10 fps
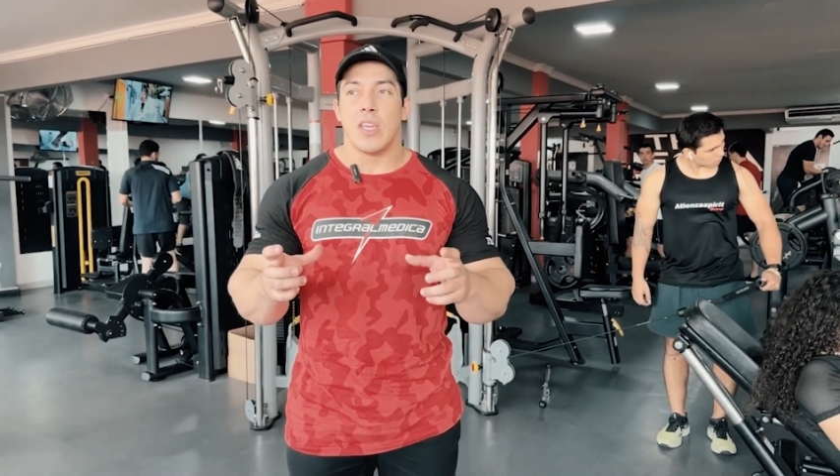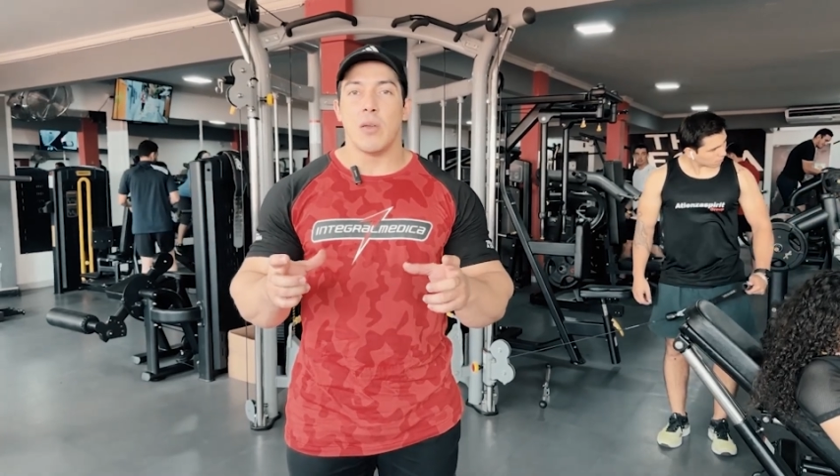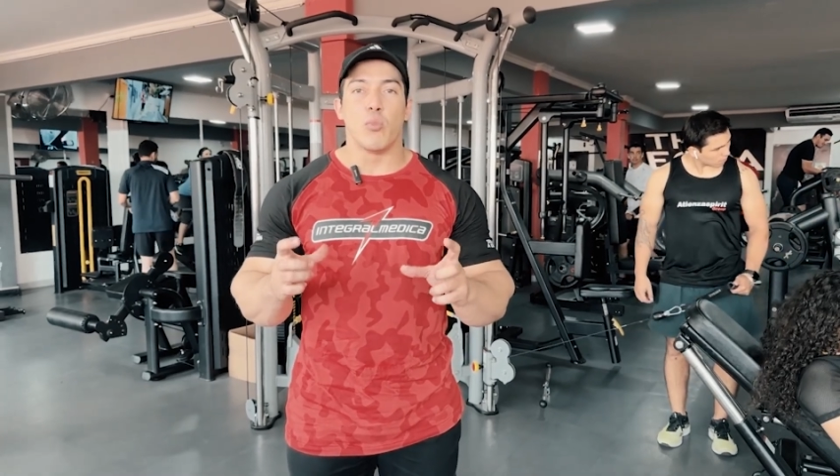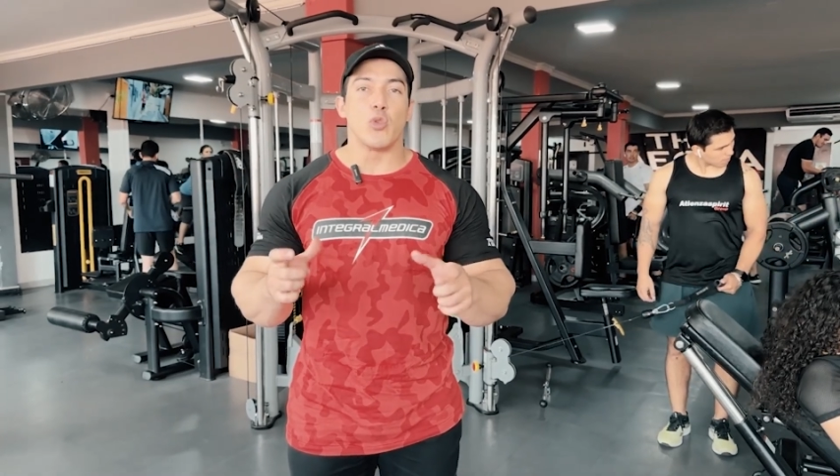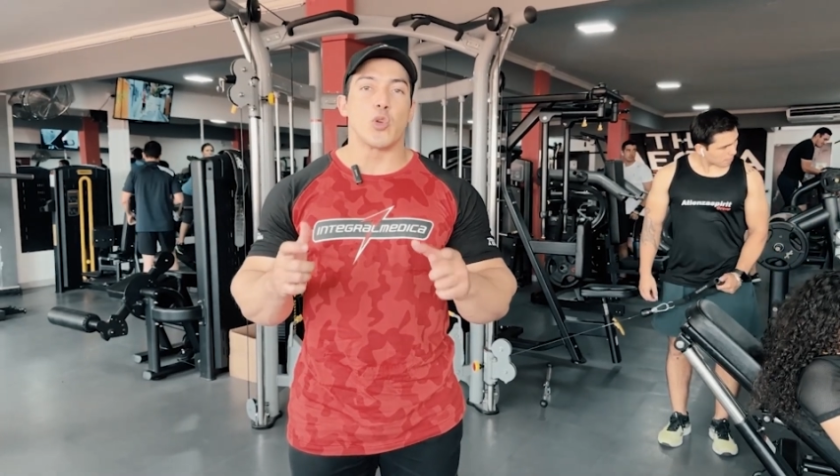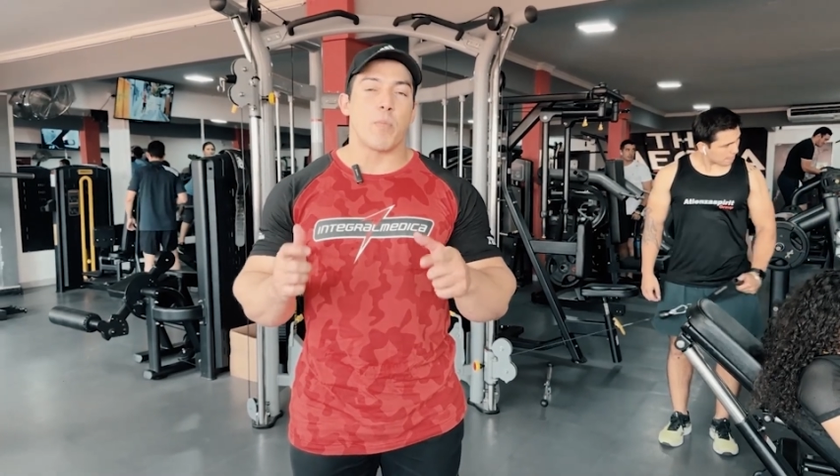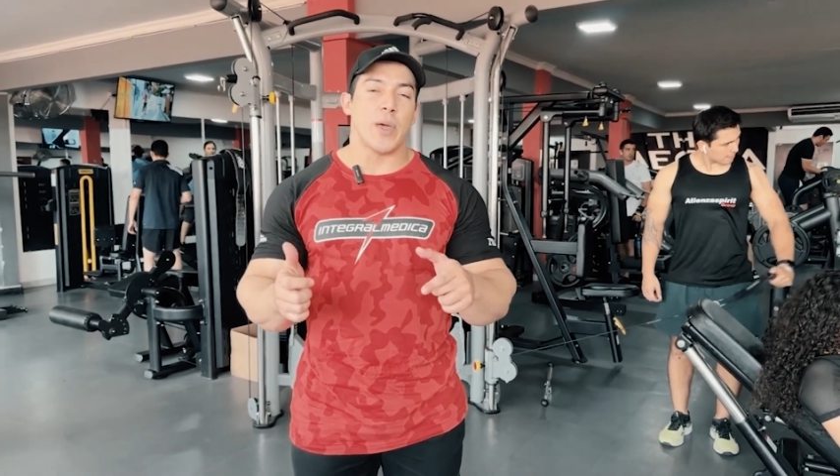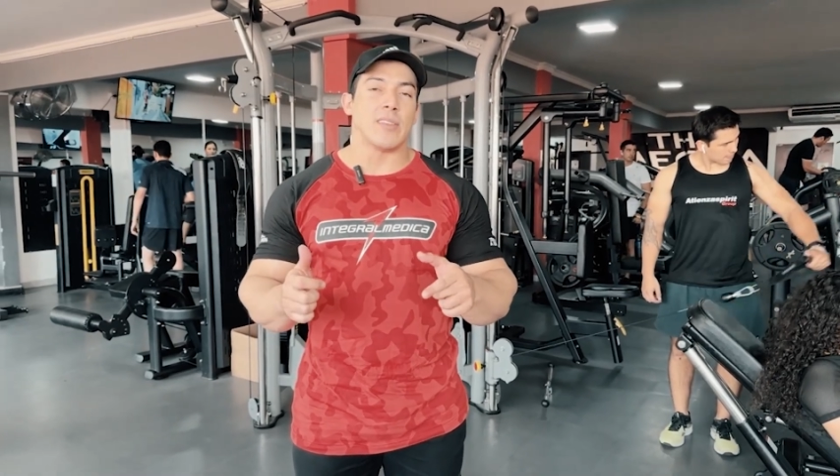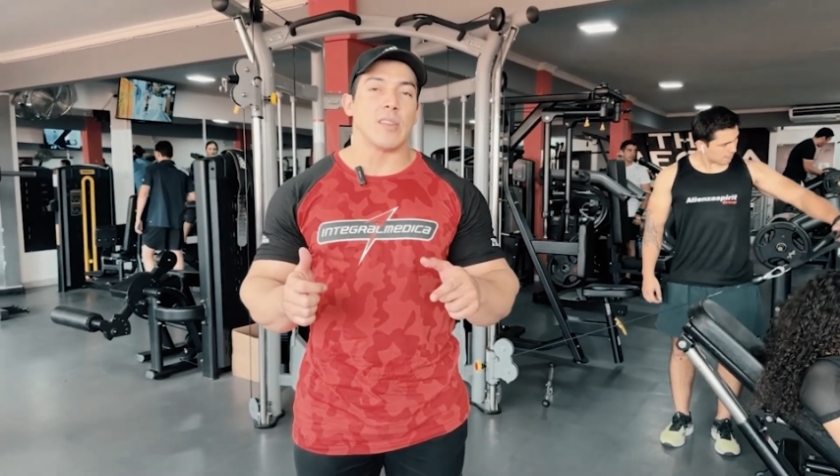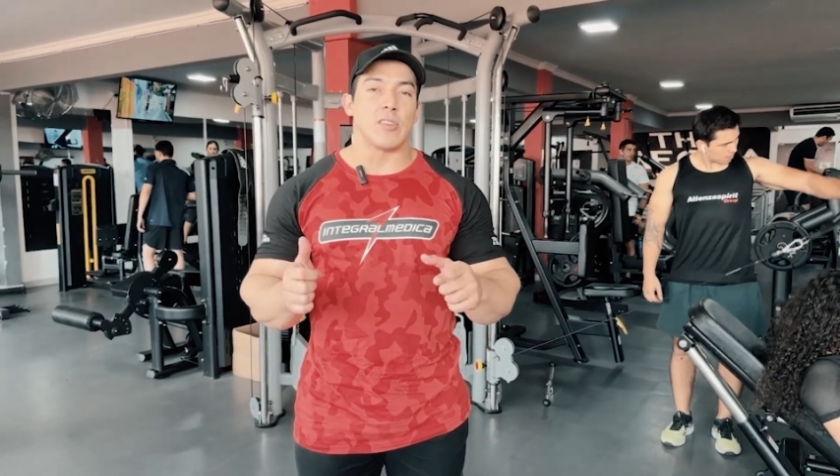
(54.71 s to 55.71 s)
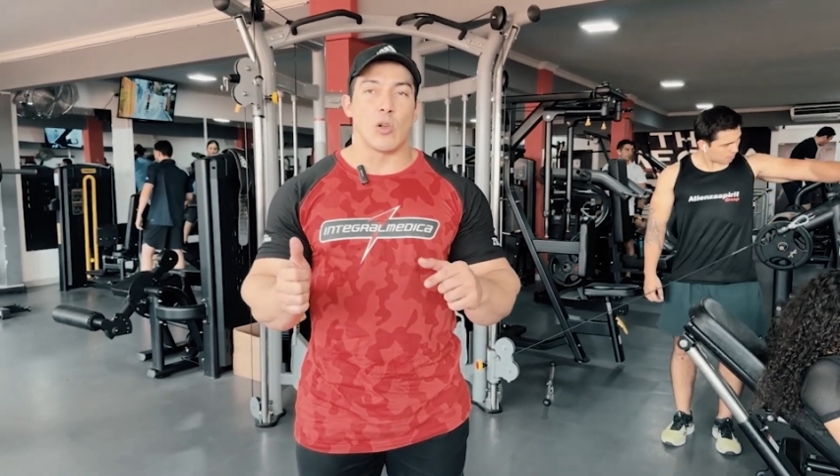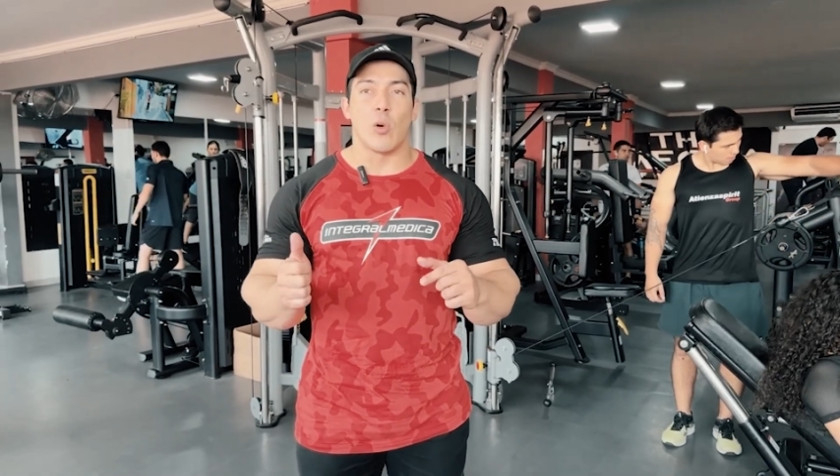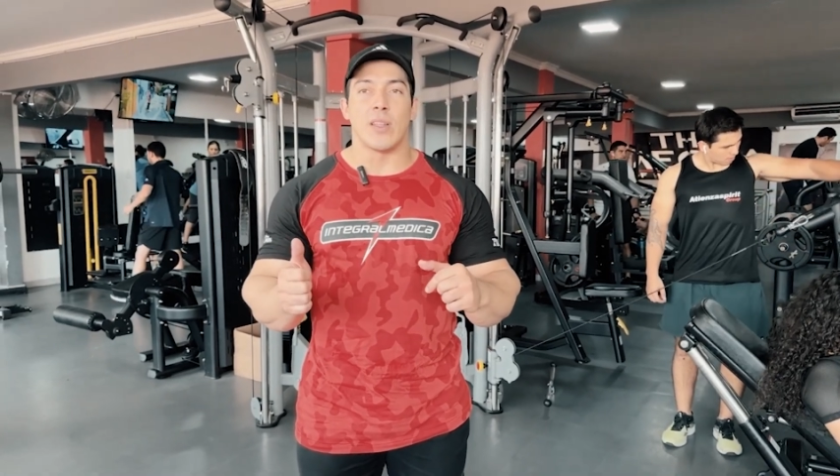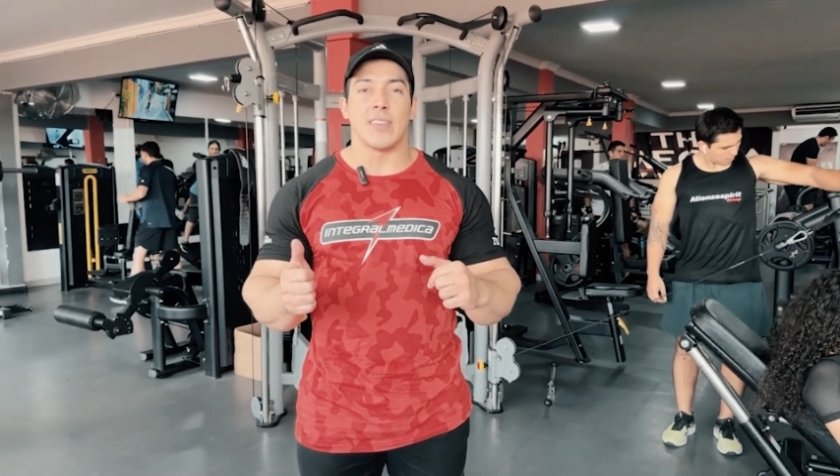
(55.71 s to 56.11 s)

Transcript: y mucho peso solo va a